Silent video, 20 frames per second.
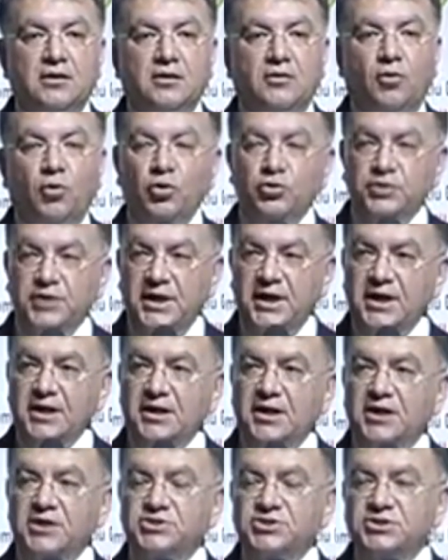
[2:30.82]
Onlara
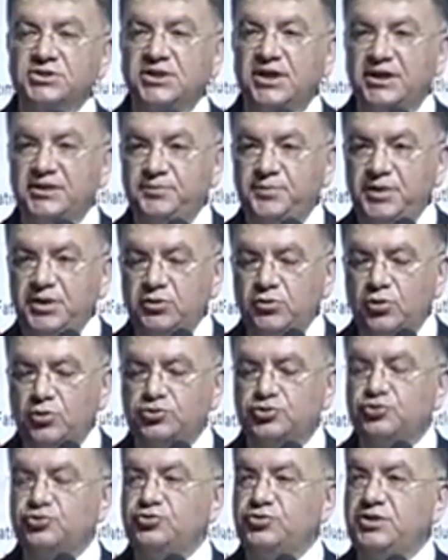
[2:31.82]
karşı tedbir
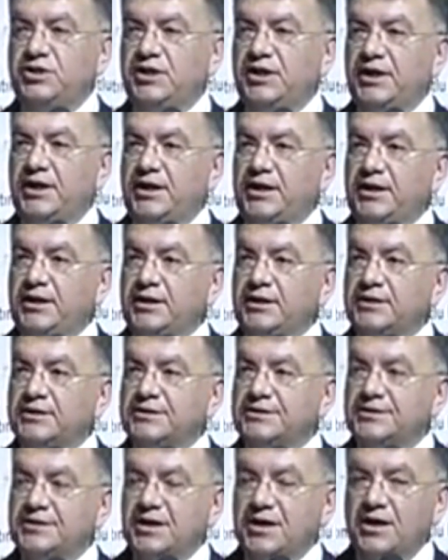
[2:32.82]
olsun diye
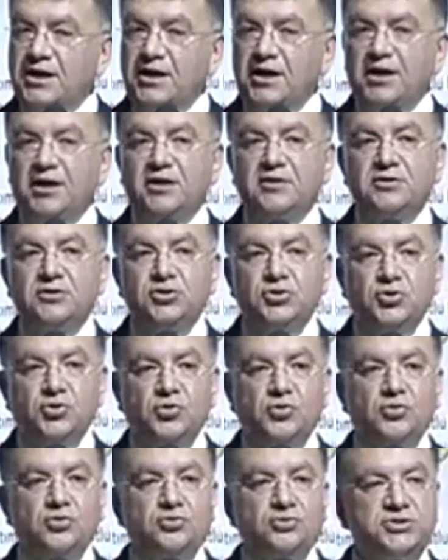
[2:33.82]
daha
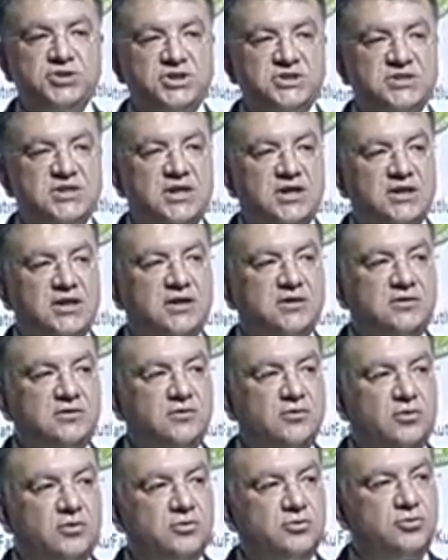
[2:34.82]
yoğun cezaların
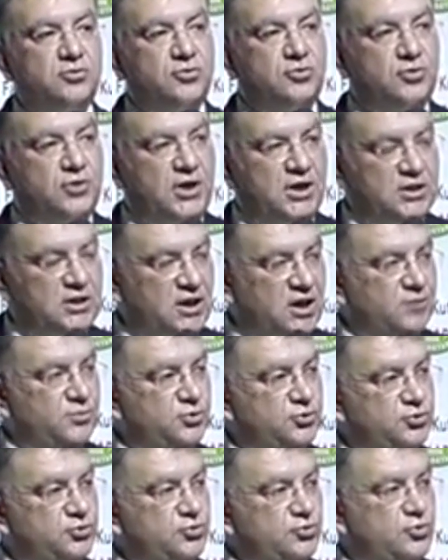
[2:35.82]
olduğu kurallar
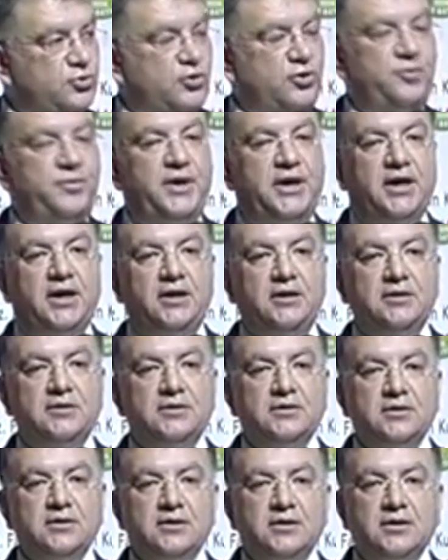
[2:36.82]
bütünü koymaya
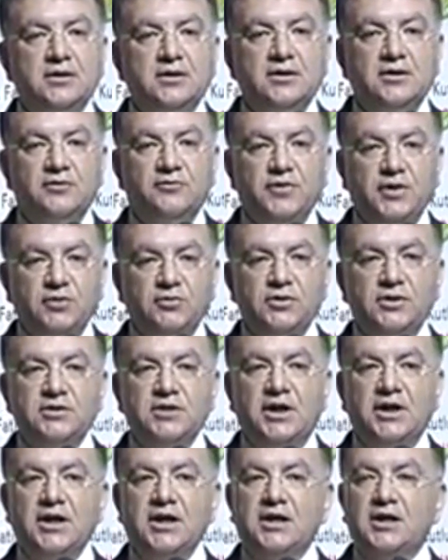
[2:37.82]
ve
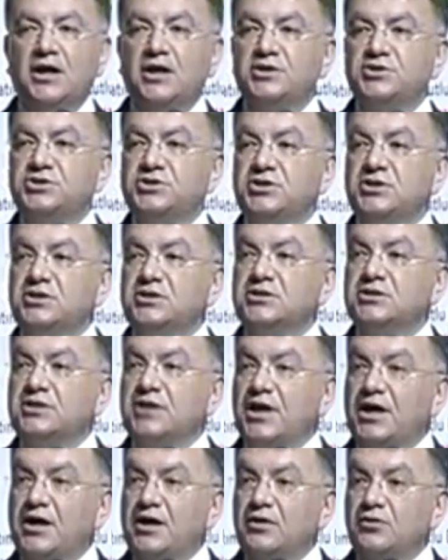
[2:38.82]
onlara karşı
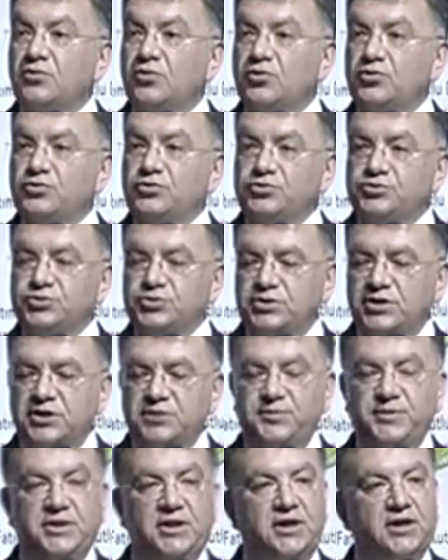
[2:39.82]
daha koruyucu
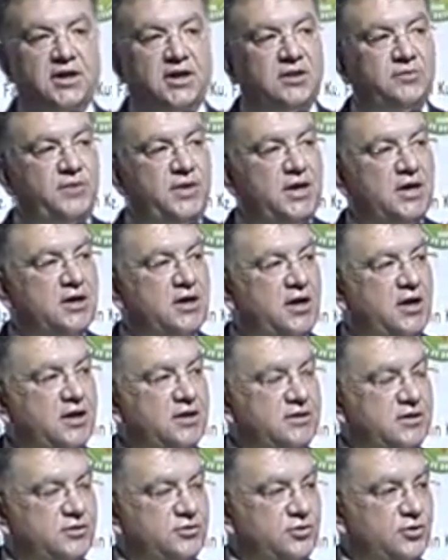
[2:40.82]
tedbirler almaya
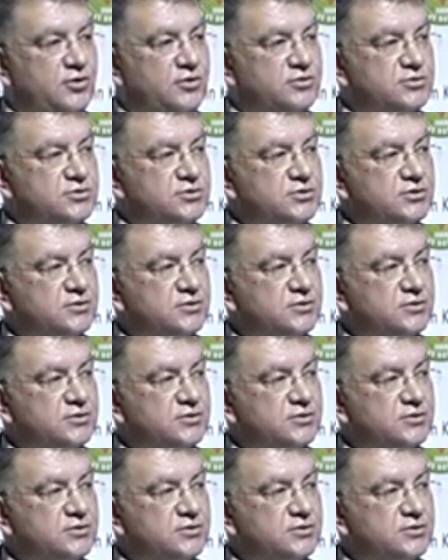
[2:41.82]
gayret ediyoruz.